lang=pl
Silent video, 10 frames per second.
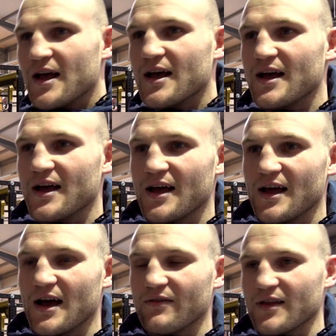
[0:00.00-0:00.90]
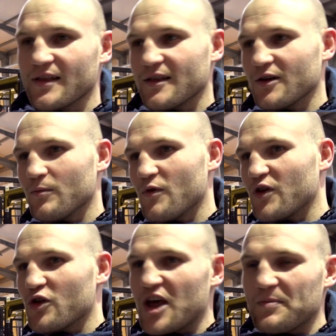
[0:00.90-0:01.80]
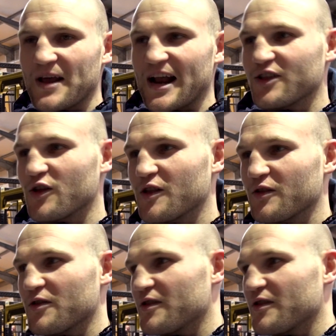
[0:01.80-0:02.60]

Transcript: e, a więc, no mówię, no cierpię radość,